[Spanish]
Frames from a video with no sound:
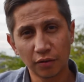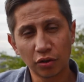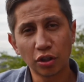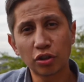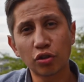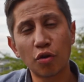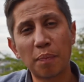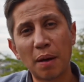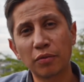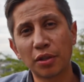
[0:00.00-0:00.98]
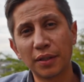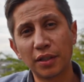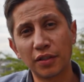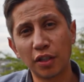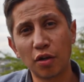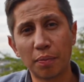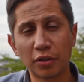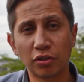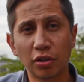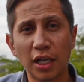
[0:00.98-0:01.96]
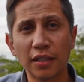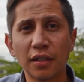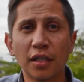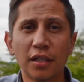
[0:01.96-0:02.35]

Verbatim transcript: nosotros ocupamos a 25 personas